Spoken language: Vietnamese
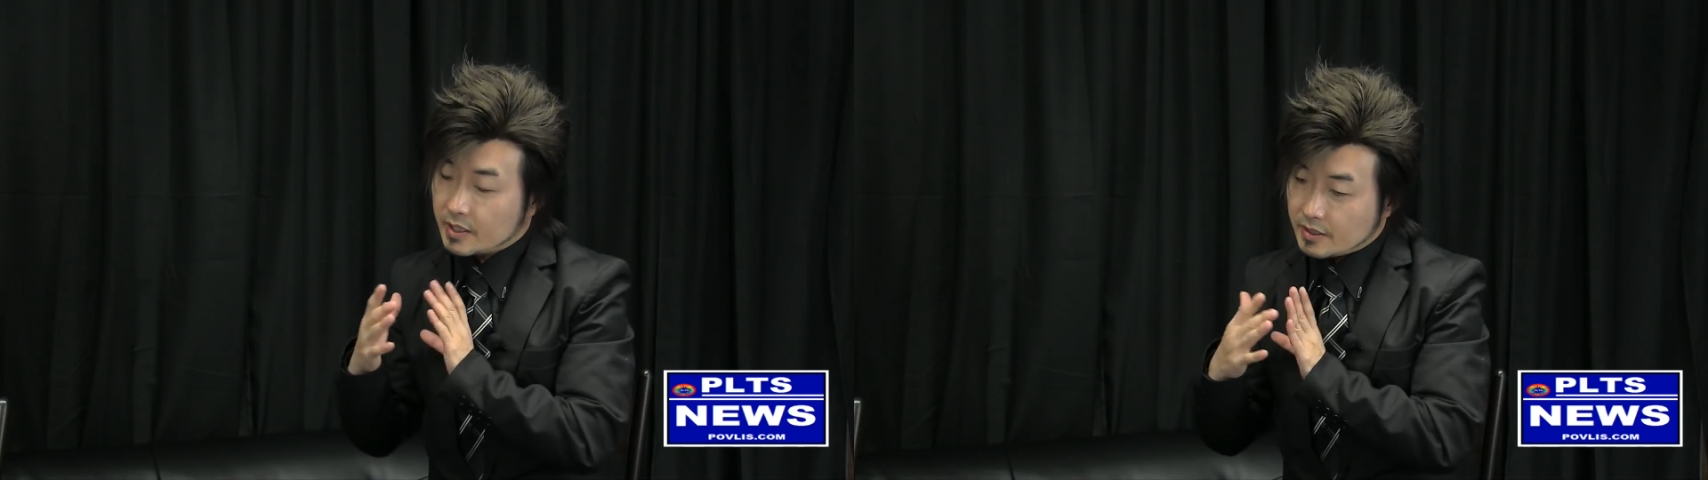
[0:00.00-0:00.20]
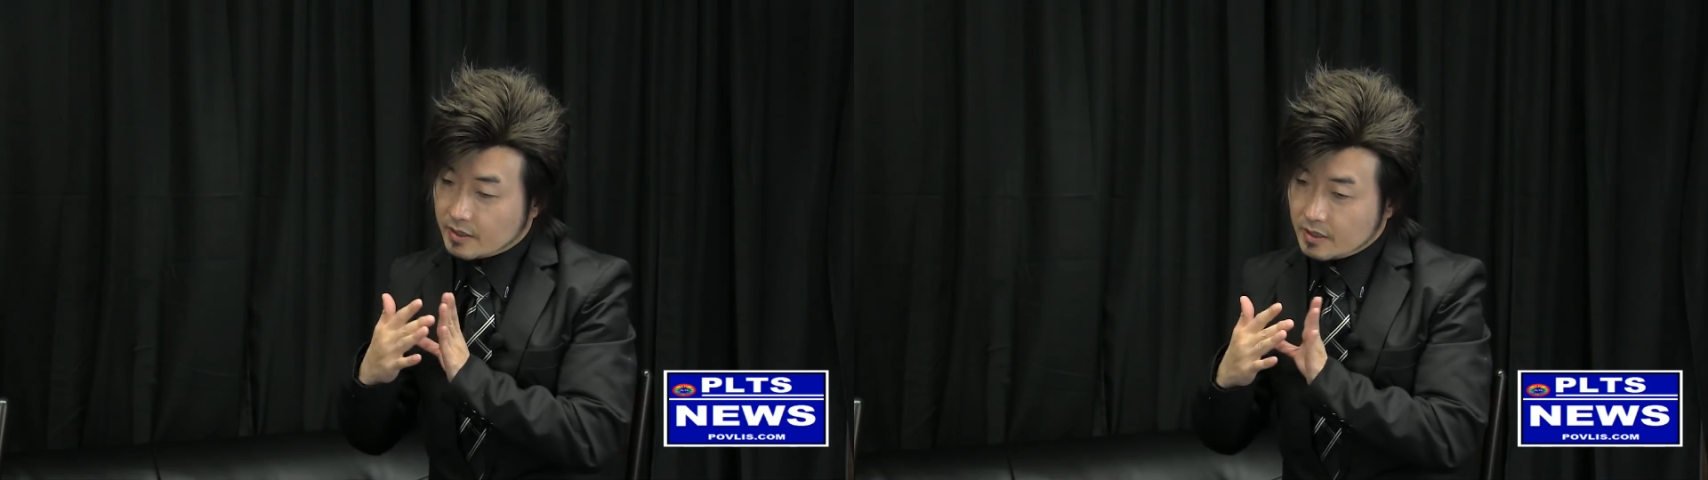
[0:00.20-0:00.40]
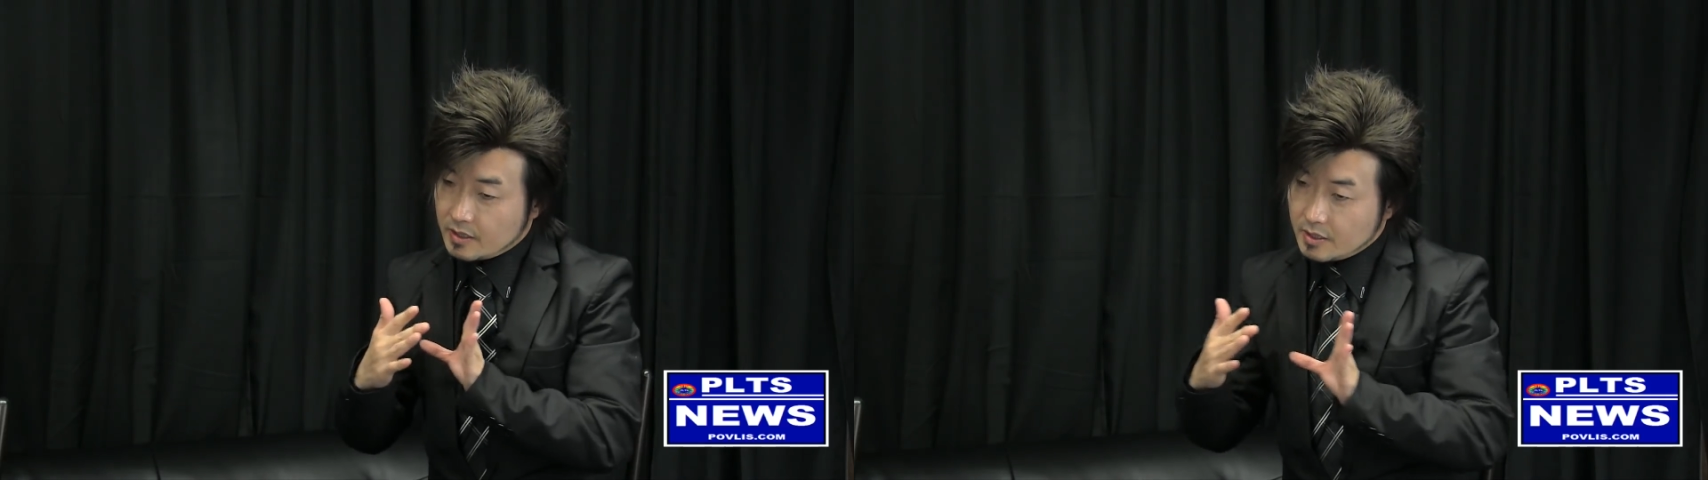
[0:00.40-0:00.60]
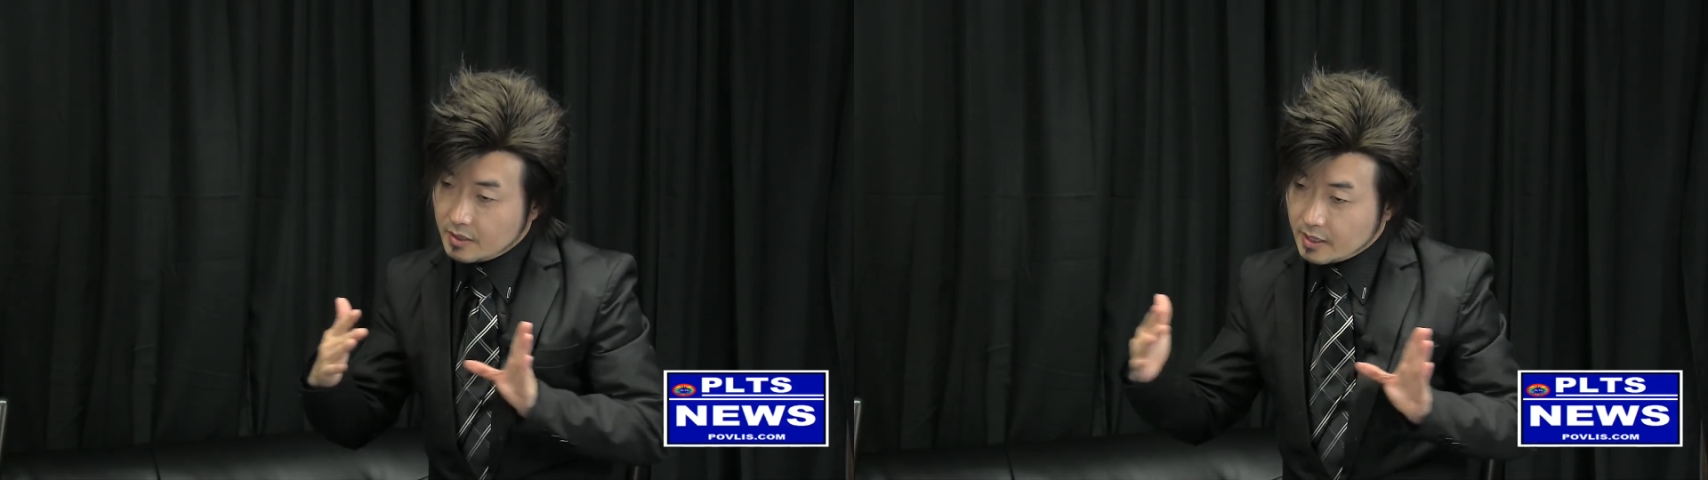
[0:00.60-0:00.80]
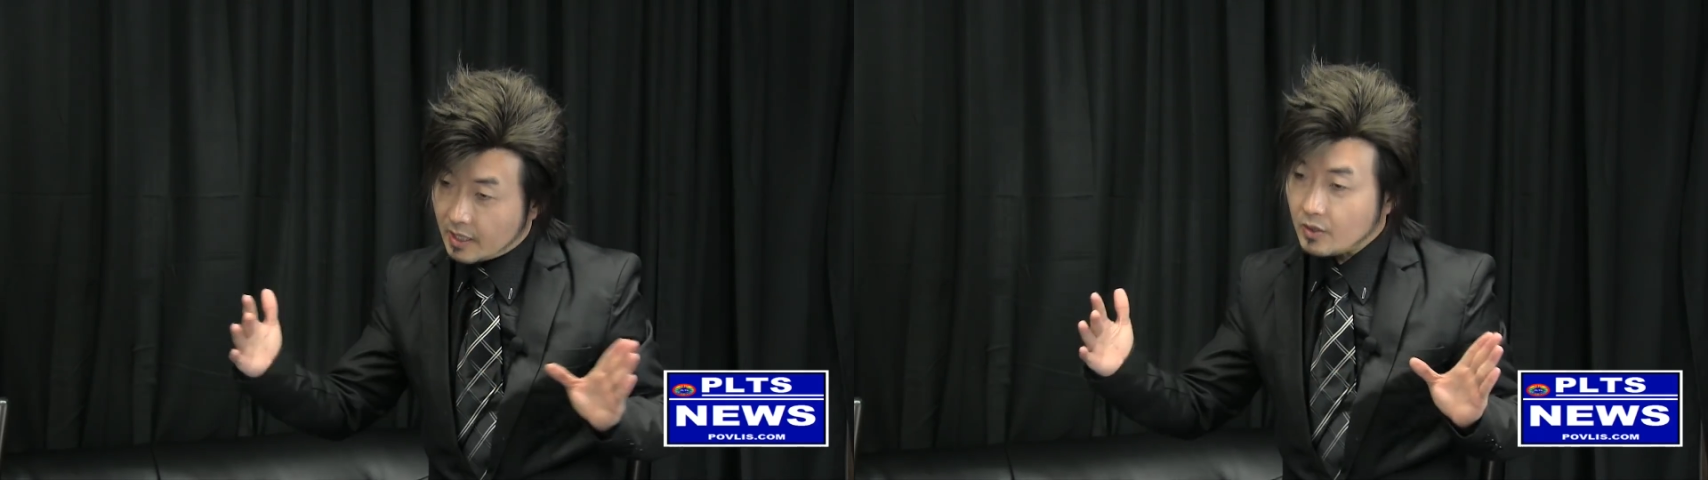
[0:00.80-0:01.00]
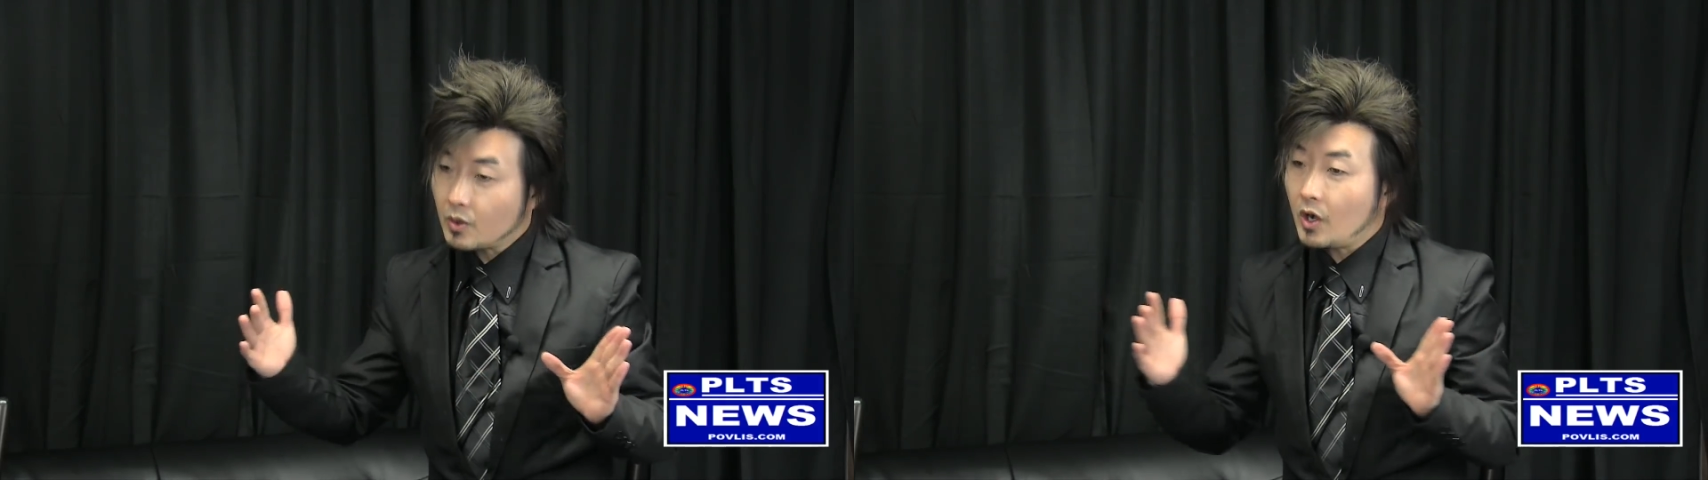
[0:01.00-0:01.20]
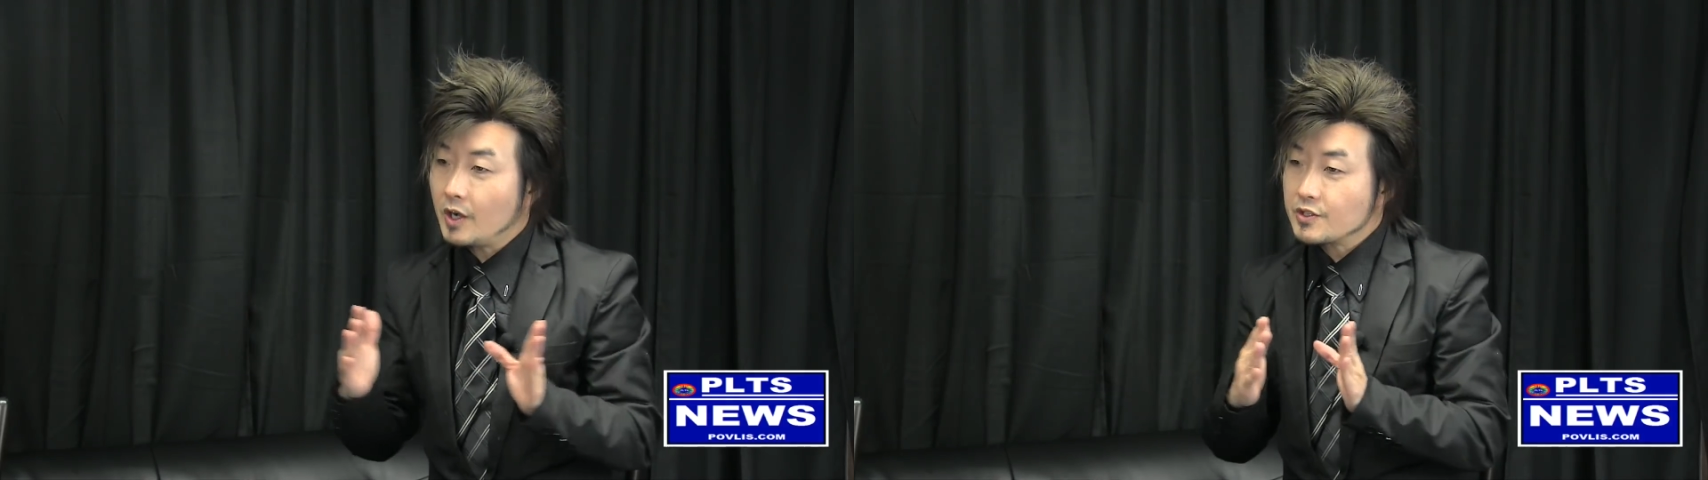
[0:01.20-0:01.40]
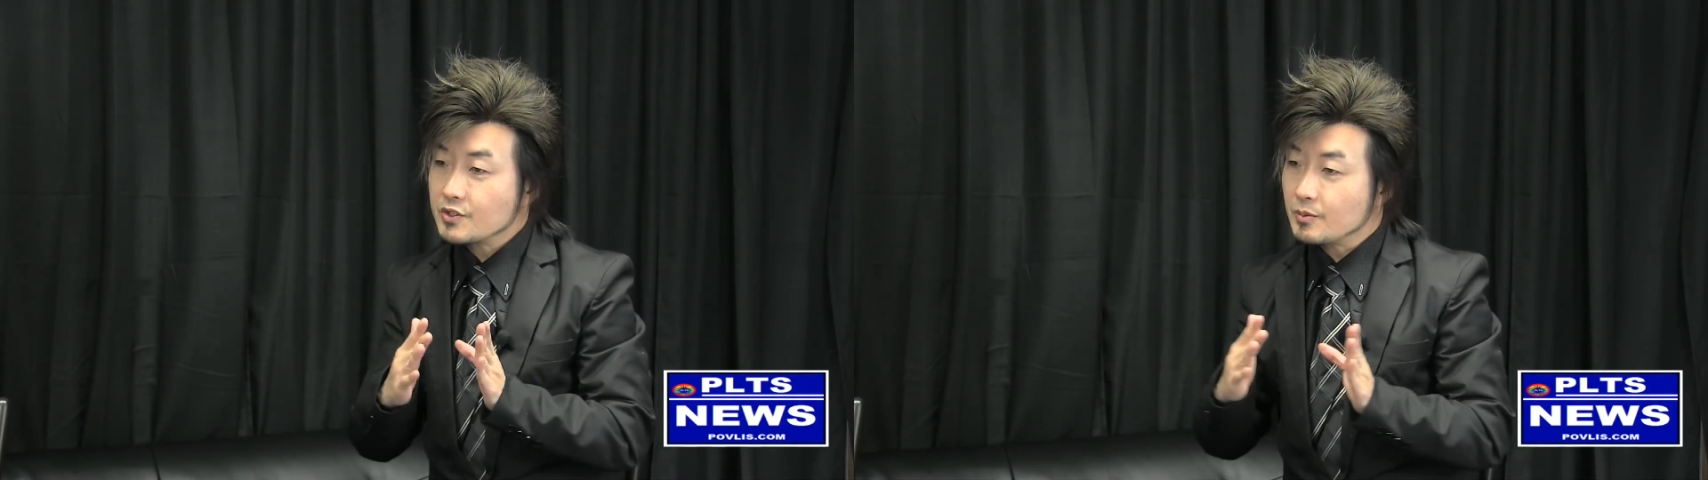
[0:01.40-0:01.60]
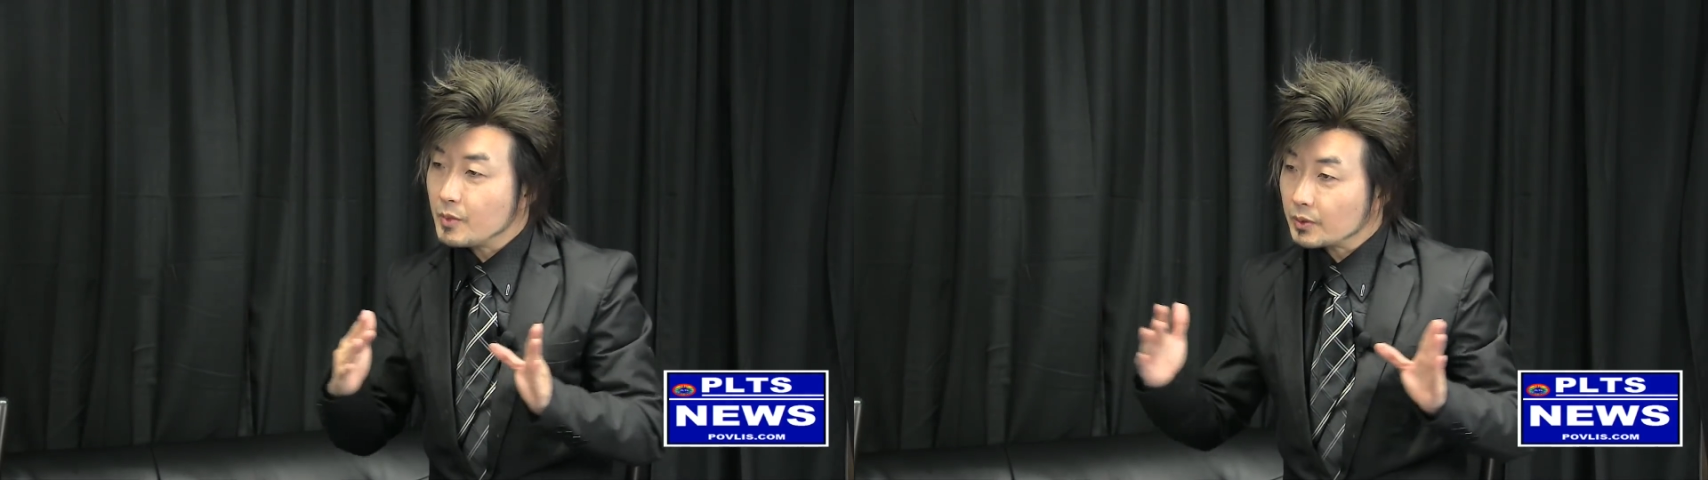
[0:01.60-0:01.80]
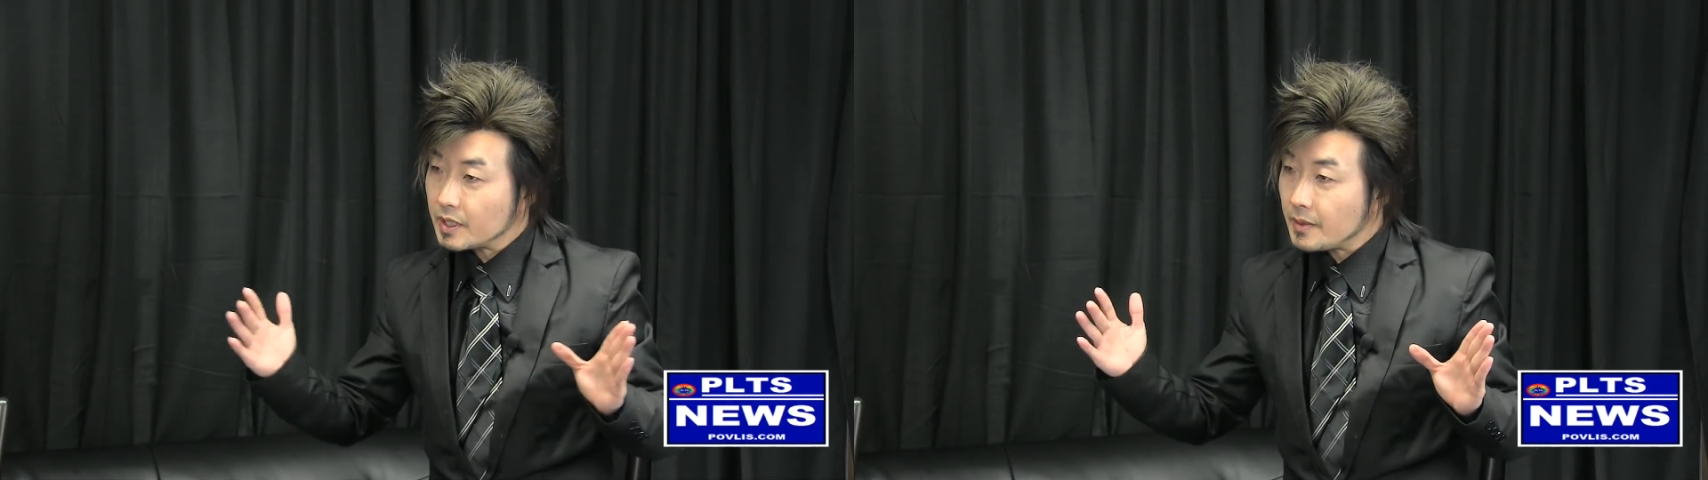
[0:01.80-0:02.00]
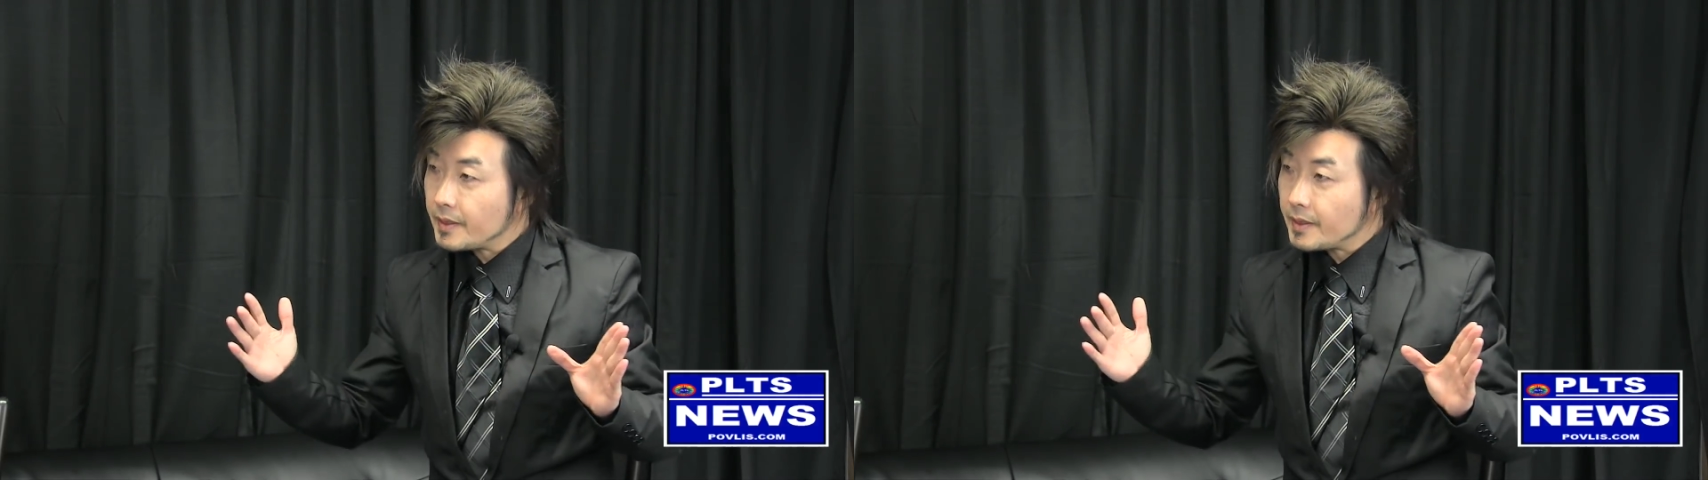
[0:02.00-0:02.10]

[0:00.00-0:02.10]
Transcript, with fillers: chỉ ý dạng của awesome mong tiền